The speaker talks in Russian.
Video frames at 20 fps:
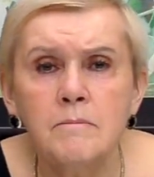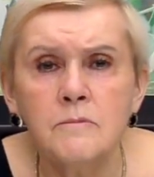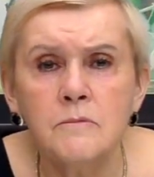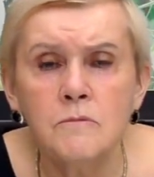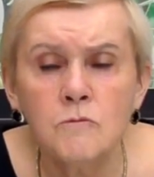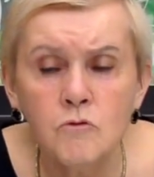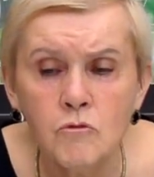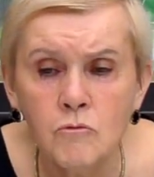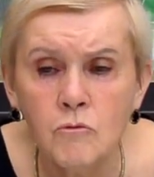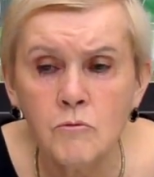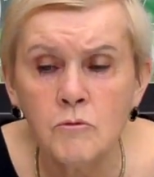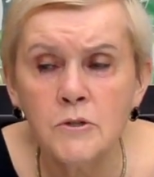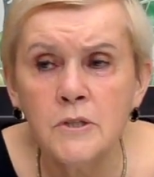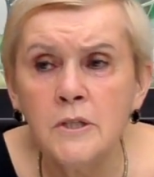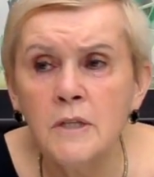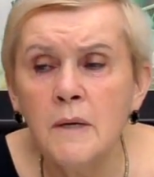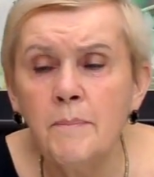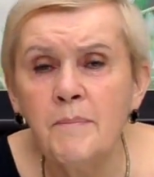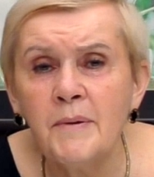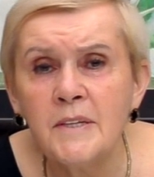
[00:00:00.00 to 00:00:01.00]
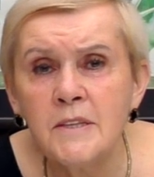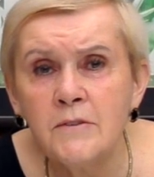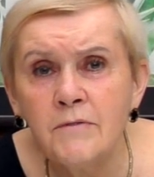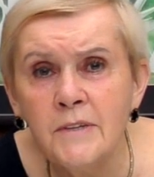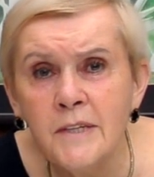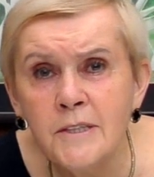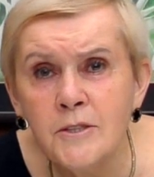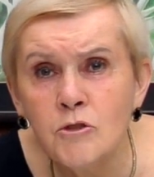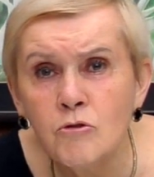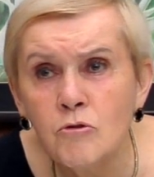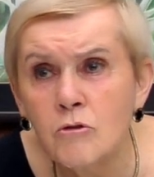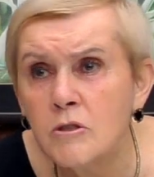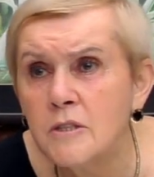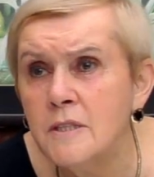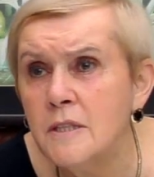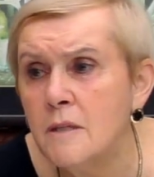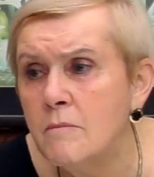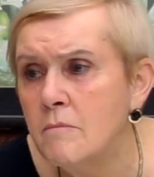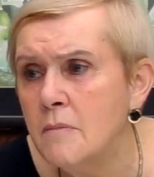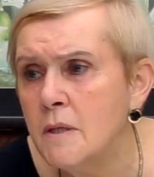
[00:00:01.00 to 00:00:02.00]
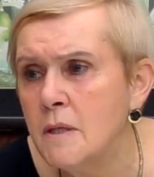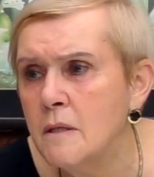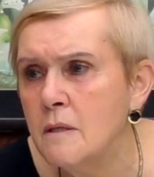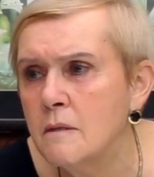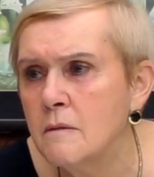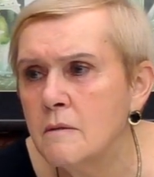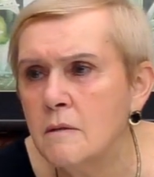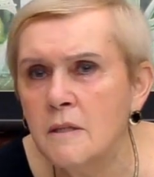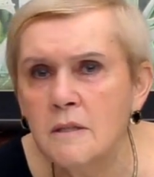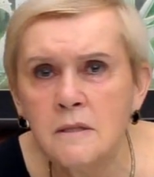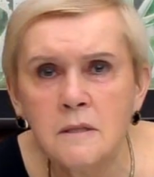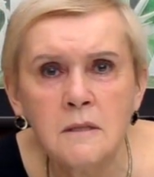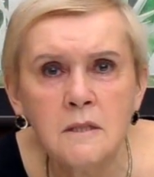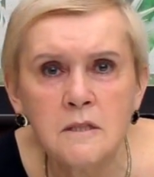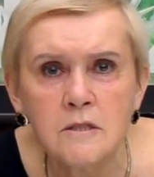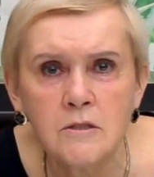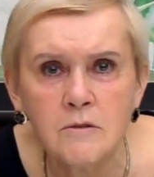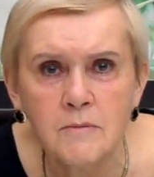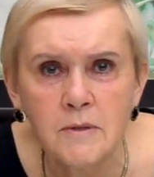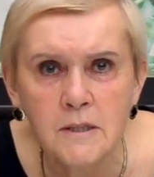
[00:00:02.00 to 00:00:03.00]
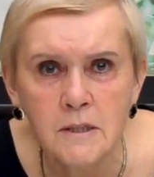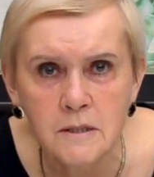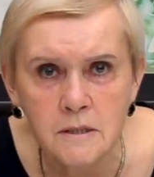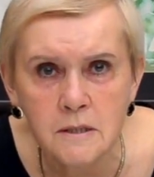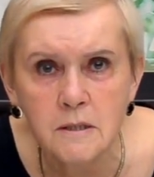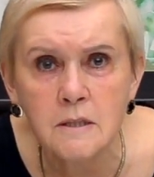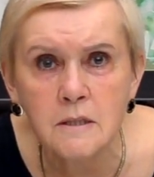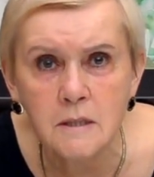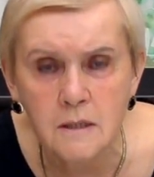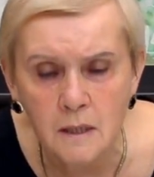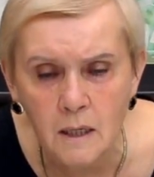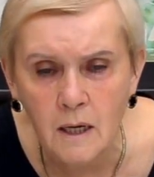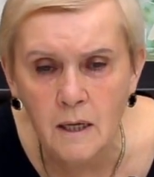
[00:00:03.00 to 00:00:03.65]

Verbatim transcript: Ну, не под видео, где мы рассказываем о растениях,